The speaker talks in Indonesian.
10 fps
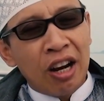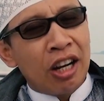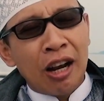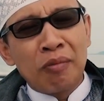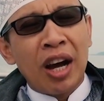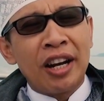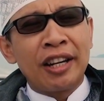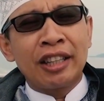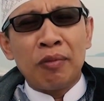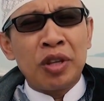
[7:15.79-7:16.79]
dalam
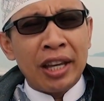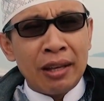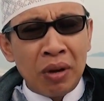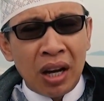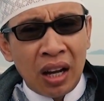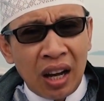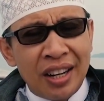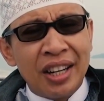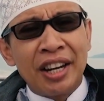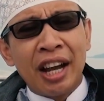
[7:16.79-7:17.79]
keadaan kita punya iman
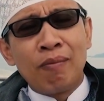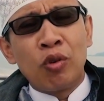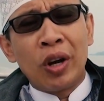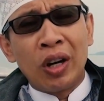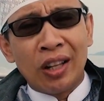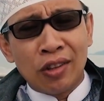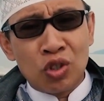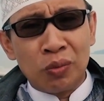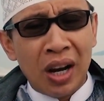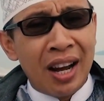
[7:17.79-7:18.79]
dan diampuni oleh Allah
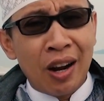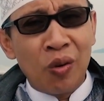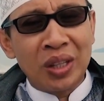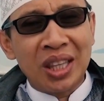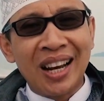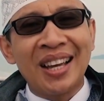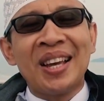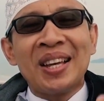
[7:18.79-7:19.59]
Subhanahu wa taala